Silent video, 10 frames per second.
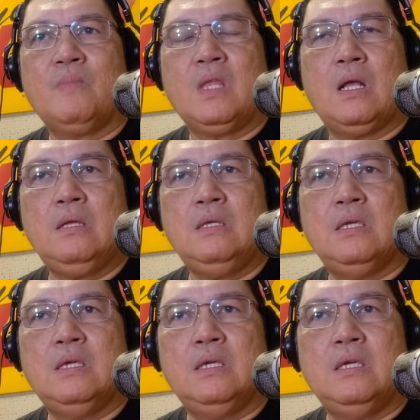ha
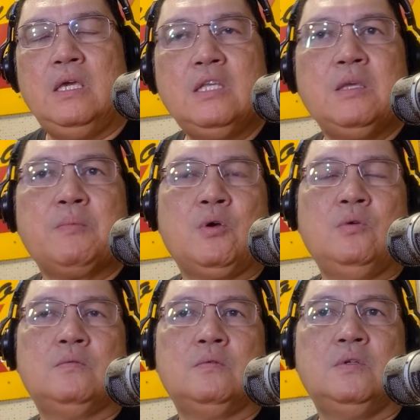except
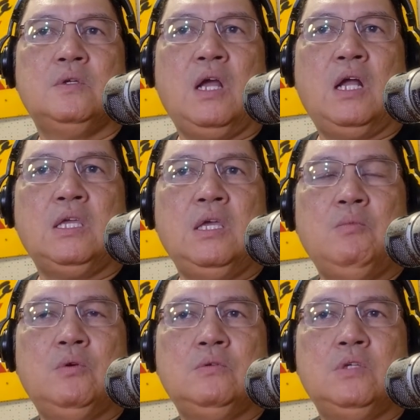kung ang
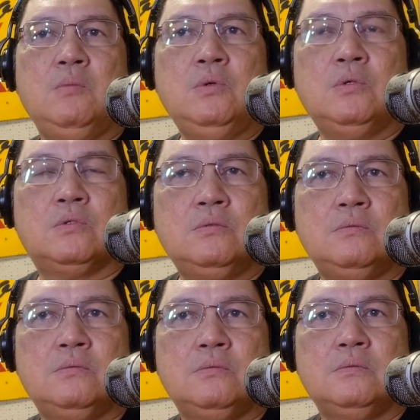imong himuon
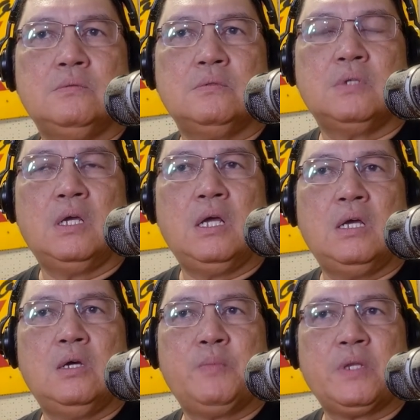
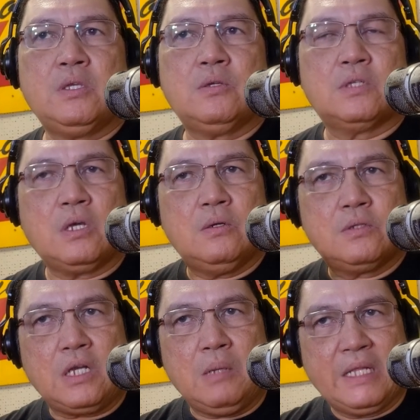nga operasyon sa
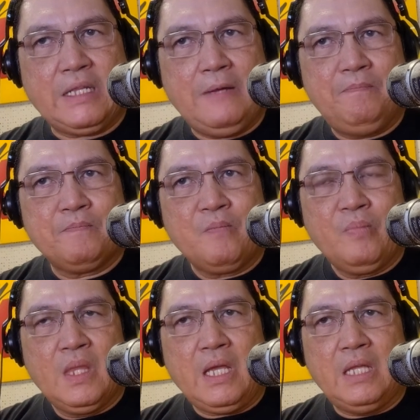usa ka bata
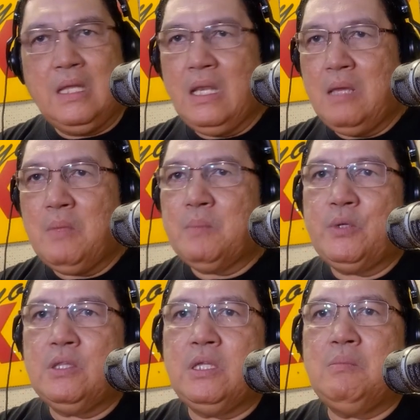kay dili man
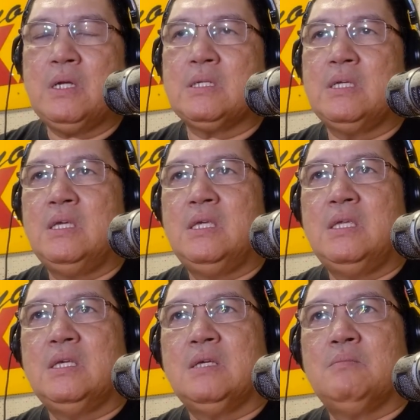pwede mag
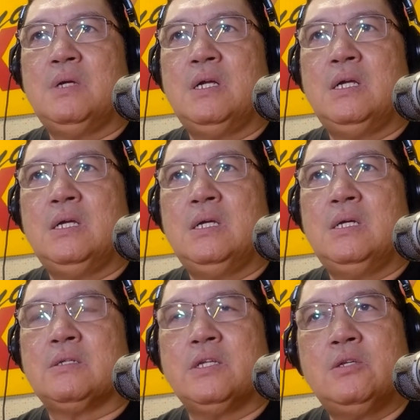
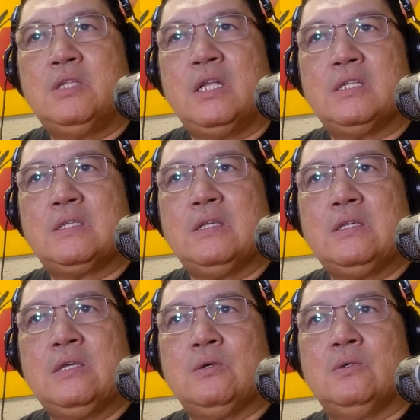mag regional
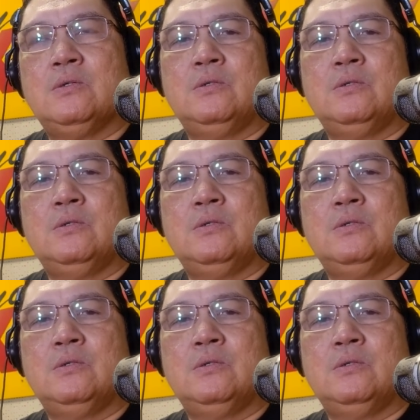anesthesia o